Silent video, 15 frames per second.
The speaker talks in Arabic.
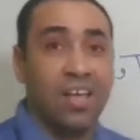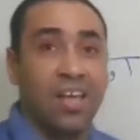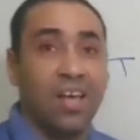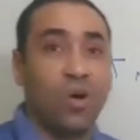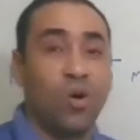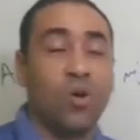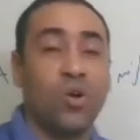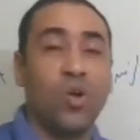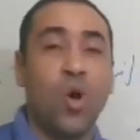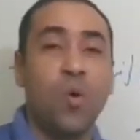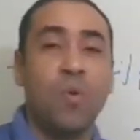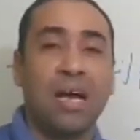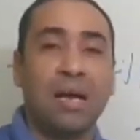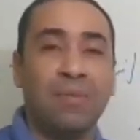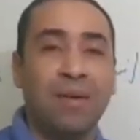قول لهم يا
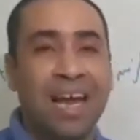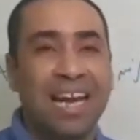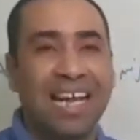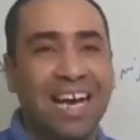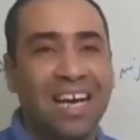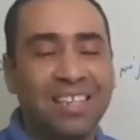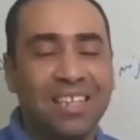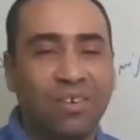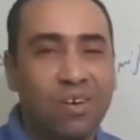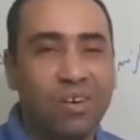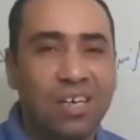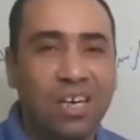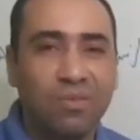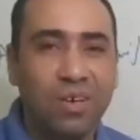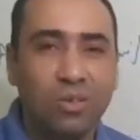جماعه انا قعدت
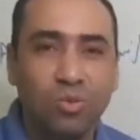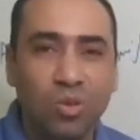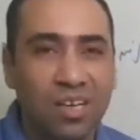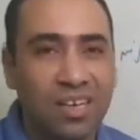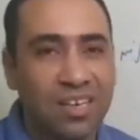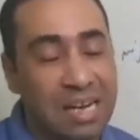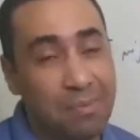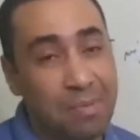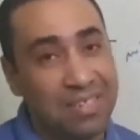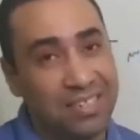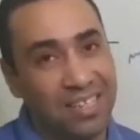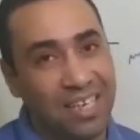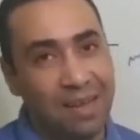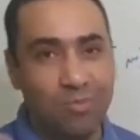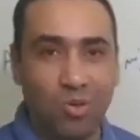افكر فيها طول الليل بس
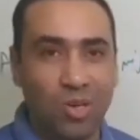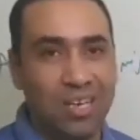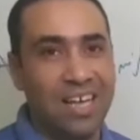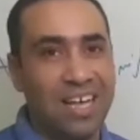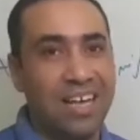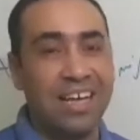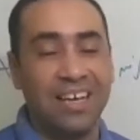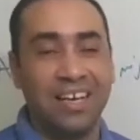الحمد لله